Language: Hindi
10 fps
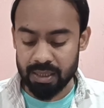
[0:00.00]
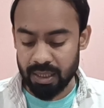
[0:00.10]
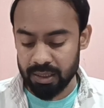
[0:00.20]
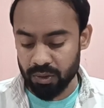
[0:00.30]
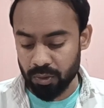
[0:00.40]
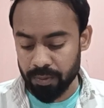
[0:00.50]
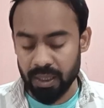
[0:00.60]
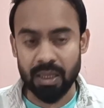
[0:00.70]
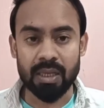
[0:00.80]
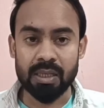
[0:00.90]
चलाते हो
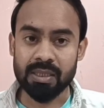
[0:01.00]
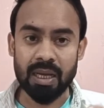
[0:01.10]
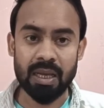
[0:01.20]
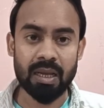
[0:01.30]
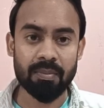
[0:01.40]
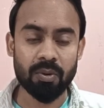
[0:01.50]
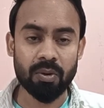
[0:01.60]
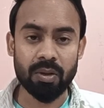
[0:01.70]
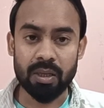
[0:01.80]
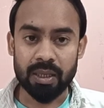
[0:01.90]
अपना चाहे आप
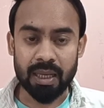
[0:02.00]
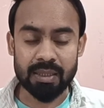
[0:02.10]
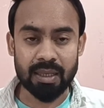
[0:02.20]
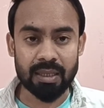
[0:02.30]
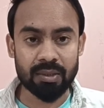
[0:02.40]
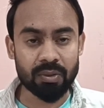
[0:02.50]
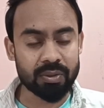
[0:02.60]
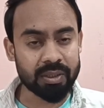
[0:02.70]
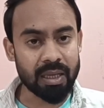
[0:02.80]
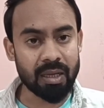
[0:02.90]
लोग क्या चलाते हो
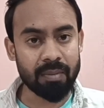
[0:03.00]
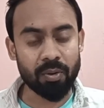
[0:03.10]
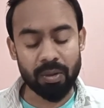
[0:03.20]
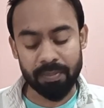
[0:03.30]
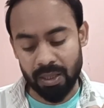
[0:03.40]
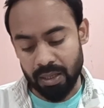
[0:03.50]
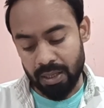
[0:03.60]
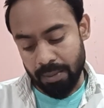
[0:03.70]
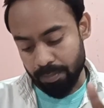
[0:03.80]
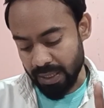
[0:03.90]
चाहे आप लोग अपना
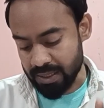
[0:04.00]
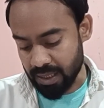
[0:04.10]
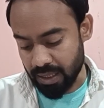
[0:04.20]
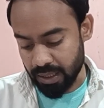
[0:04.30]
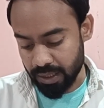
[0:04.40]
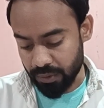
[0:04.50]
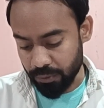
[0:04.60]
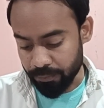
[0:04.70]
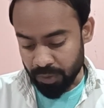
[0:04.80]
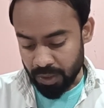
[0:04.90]
पेज चला रहे
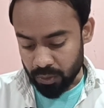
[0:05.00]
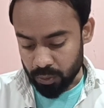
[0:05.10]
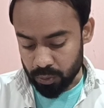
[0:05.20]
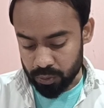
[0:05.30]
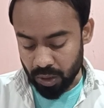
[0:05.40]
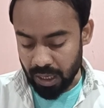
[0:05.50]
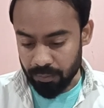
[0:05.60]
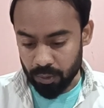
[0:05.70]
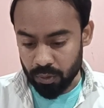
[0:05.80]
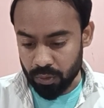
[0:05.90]
हों तो दोस्तों
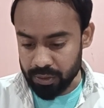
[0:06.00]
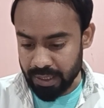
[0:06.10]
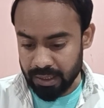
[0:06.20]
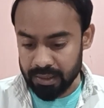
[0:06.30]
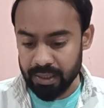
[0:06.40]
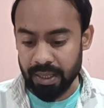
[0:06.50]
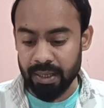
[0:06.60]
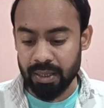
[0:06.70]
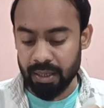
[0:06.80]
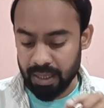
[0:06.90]
आप लोगों को ये गलती
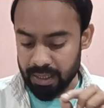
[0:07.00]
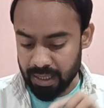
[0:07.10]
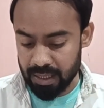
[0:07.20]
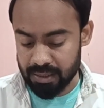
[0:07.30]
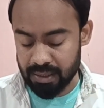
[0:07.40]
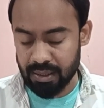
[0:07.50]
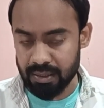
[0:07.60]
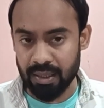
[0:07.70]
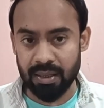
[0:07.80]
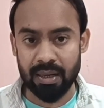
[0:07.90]
नहीं करना है यहाँ से
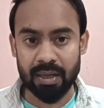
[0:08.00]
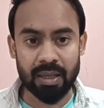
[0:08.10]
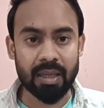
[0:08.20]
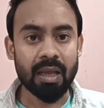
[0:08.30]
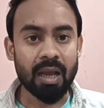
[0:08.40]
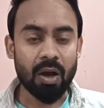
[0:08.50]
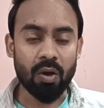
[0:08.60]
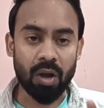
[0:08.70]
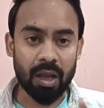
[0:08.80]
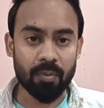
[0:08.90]
सतर्क रहना है
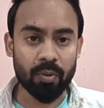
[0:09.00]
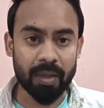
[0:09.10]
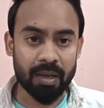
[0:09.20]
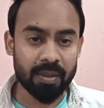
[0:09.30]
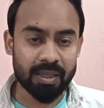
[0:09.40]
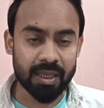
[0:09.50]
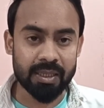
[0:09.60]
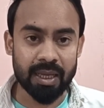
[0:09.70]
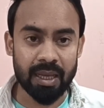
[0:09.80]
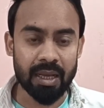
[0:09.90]
और आपको मैंने बता
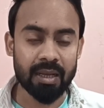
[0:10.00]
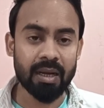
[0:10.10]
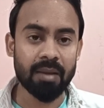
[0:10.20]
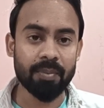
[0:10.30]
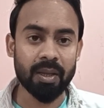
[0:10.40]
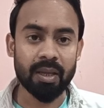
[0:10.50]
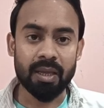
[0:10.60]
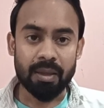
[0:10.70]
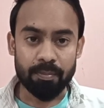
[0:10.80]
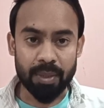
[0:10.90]
दिया है अगर आपके
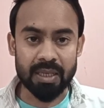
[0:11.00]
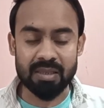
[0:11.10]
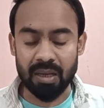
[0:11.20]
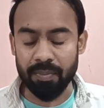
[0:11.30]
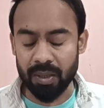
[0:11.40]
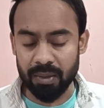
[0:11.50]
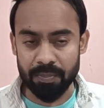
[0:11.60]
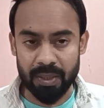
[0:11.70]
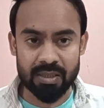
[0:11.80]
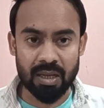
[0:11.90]
पेज आप अगर
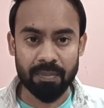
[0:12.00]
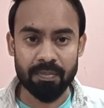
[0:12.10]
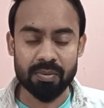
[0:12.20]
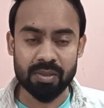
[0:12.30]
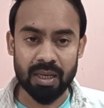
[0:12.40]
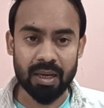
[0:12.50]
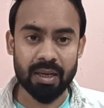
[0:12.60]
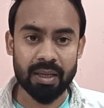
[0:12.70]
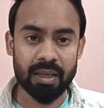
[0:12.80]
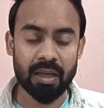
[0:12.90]
पेज आप चला
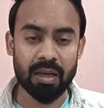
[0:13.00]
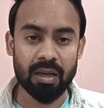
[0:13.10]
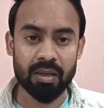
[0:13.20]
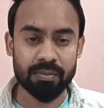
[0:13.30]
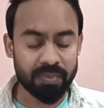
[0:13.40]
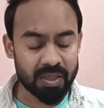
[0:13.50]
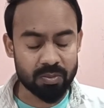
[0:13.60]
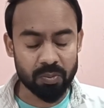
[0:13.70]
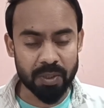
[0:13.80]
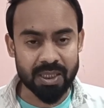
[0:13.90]
रहे हैं
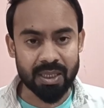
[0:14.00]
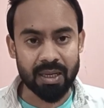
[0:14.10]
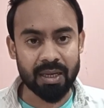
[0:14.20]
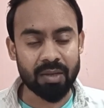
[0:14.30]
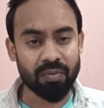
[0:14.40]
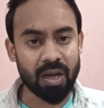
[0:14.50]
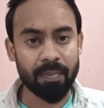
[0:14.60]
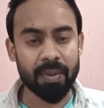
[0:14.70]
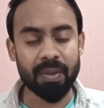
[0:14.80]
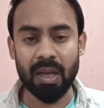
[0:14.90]
फेसबुक पेज चला रहे हैं वहाँ
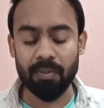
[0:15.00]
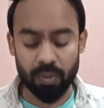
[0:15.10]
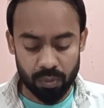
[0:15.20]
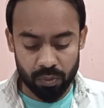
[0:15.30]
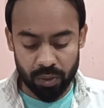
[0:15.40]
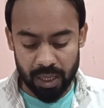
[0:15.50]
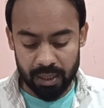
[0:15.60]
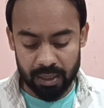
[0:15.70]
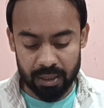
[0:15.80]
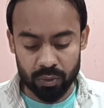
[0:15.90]
पे भी आप लोगों को क्या
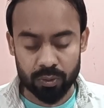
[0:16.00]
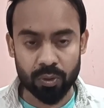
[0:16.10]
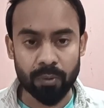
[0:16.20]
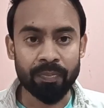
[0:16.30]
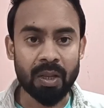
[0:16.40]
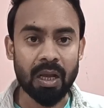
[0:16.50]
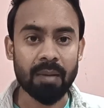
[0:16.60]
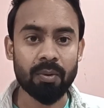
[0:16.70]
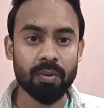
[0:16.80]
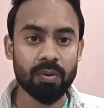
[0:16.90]
करना है दोस्तों
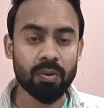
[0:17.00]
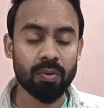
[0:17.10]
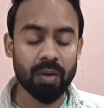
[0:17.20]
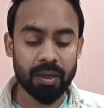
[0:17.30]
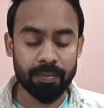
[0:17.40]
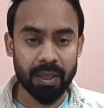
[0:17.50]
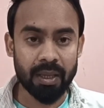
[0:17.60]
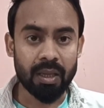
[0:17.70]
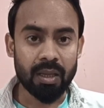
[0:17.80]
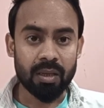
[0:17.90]
आप लोगों को वहाँ पे
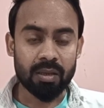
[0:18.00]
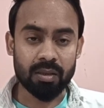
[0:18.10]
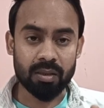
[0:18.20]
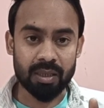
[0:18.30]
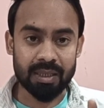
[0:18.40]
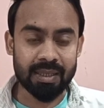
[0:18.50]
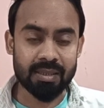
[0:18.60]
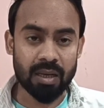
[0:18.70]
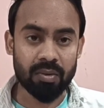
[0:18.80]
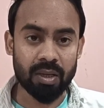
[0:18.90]
इतनी
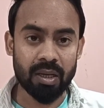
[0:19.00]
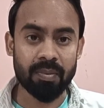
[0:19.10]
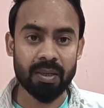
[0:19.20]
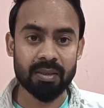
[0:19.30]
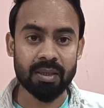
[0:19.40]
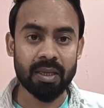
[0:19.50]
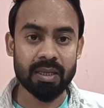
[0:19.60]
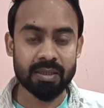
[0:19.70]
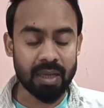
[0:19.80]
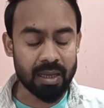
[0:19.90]
सावधानी बरतनी
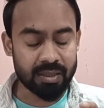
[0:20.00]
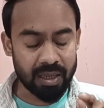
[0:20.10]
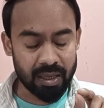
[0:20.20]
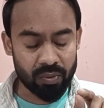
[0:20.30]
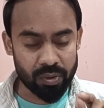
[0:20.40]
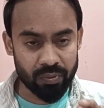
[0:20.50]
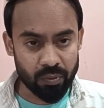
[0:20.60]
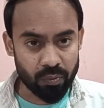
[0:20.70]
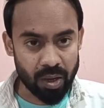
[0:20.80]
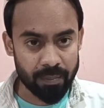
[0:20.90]
है चाहे कोई
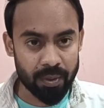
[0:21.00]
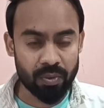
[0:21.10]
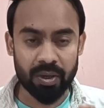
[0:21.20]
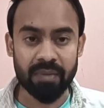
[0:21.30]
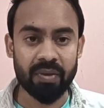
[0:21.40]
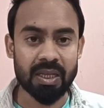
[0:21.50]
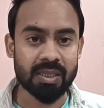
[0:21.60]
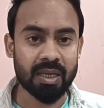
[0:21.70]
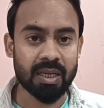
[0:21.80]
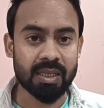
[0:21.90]
वहाँ पे
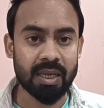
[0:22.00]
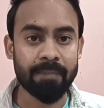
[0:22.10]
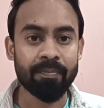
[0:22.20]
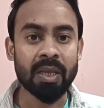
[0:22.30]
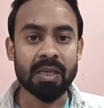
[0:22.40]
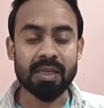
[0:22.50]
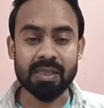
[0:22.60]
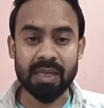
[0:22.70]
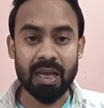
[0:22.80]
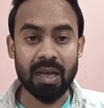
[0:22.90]
नोटिफिकेशन आ जाए या
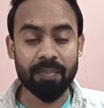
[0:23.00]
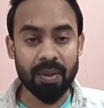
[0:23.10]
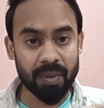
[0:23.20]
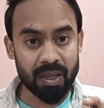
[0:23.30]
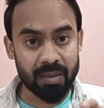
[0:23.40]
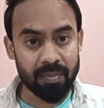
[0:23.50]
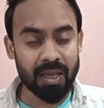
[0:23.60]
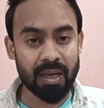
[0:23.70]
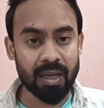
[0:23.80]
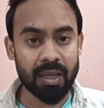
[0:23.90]
चाहे आपके पे
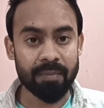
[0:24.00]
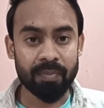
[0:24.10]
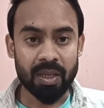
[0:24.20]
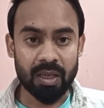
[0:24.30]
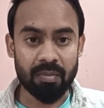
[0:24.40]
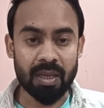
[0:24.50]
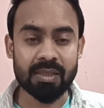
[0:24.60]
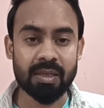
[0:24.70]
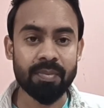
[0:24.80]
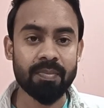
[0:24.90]
ईमेल आए ईमेल
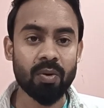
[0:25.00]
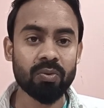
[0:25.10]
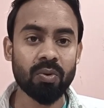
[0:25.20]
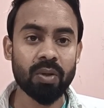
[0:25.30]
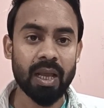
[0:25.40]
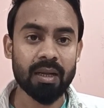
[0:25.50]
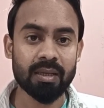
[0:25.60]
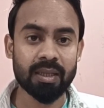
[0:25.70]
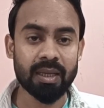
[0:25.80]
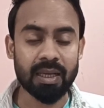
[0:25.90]
से भी बहुत लोग क्या
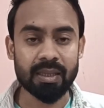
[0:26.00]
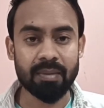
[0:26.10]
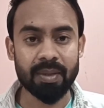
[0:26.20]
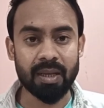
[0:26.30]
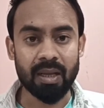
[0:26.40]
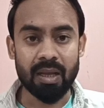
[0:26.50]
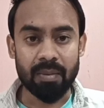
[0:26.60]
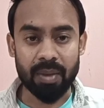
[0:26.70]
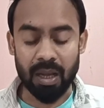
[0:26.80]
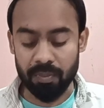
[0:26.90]
करते हैं कहते हैं भैया
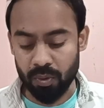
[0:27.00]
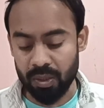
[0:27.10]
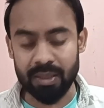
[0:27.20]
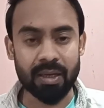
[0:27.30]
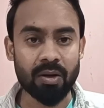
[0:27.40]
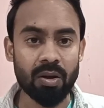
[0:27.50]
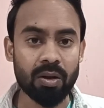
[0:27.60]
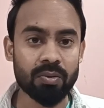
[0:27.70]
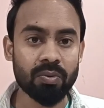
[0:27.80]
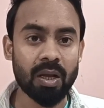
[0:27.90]
मैं आपको इतने
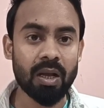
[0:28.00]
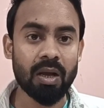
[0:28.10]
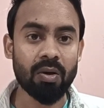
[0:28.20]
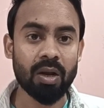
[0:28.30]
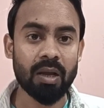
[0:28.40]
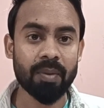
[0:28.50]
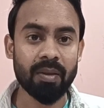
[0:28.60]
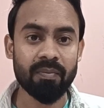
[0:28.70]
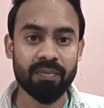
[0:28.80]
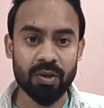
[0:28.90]
डॉलर दूंगा और
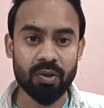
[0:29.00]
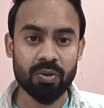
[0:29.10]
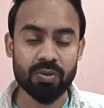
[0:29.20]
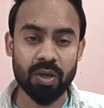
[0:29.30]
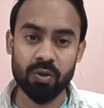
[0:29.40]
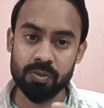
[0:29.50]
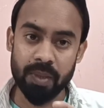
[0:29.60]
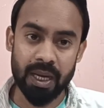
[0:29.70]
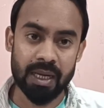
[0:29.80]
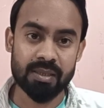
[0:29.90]
आपके वीडियो जो हैं उस
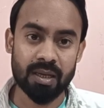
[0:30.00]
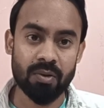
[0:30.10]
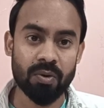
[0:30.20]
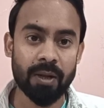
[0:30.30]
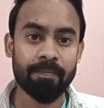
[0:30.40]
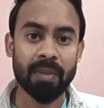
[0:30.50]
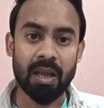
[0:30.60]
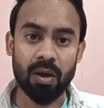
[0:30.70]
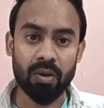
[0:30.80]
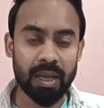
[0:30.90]
पर एड चलाऊँगा
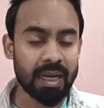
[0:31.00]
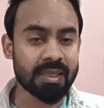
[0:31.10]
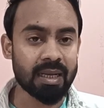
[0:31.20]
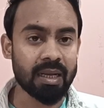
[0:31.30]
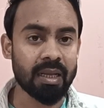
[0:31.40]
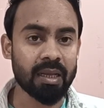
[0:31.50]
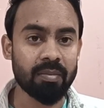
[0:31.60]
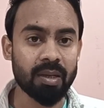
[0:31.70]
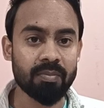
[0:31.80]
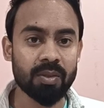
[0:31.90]
और ऐड चलाने के
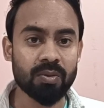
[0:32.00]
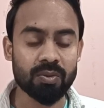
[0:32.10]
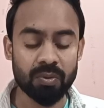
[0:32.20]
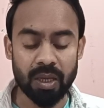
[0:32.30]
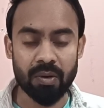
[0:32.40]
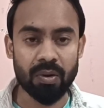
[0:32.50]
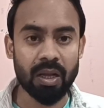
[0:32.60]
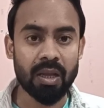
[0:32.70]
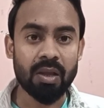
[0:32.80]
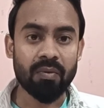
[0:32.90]
बाद में दोस्तों क्या होगा
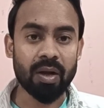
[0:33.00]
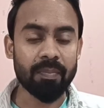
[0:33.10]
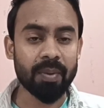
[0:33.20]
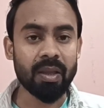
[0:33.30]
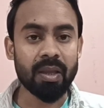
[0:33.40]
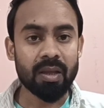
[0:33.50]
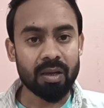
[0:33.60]
वहाँ पर